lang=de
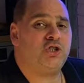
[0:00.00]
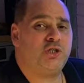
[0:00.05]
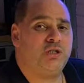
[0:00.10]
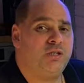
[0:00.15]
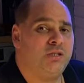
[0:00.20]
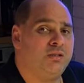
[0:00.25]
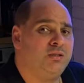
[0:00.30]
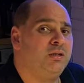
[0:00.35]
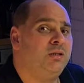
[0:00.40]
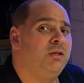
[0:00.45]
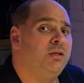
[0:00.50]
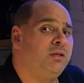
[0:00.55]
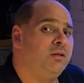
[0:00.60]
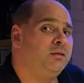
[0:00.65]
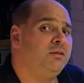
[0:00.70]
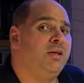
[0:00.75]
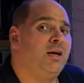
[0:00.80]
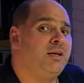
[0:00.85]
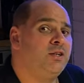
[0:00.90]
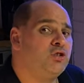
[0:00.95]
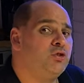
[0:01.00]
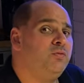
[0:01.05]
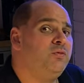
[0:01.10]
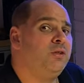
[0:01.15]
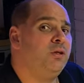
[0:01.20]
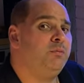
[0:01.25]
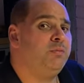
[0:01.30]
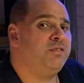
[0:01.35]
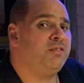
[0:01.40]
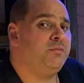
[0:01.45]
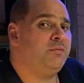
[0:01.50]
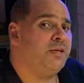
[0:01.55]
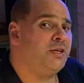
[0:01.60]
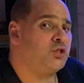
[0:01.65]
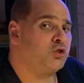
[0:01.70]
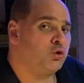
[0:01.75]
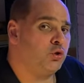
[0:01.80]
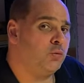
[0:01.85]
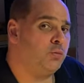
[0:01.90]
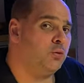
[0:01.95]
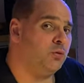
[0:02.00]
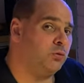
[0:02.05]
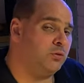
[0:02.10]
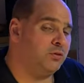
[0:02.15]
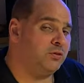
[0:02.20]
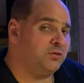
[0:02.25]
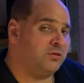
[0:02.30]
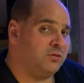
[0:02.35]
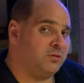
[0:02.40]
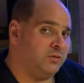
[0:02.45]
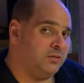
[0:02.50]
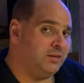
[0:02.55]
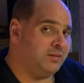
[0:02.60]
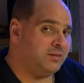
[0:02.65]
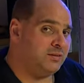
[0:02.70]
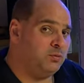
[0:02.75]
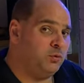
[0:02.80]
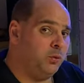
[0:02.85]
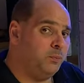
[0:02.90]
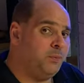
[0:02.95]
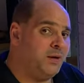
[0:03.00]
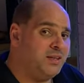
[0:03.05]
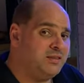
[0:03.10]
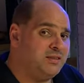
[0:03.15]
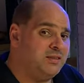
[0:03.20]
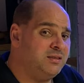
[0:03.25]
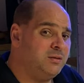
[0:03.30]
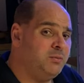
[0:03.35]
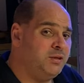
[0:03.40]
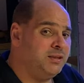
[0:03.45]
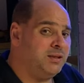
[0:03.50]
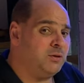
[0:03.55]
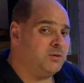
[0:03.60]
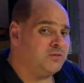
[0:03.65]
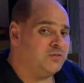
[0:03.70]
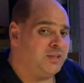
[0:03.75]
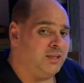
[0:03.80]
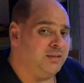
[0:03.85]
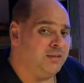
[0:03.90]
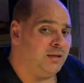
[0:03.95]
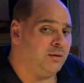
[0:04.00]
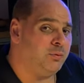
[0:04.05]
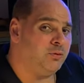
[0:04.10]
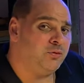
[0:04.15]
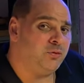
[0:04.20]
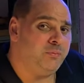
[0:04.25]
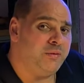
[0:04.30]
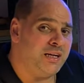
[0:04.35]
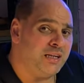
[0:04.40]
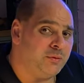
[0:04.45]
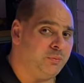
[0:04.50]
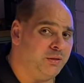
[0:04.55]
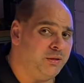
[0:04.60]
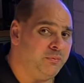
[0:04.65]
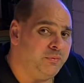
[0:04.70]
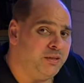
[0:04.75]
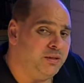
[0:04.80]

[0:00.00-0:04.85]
steht, da ist schon wieder ein bisschen mehr Strömung und das sind nur ein paar Zentimeter auseinander, aber so merkt man im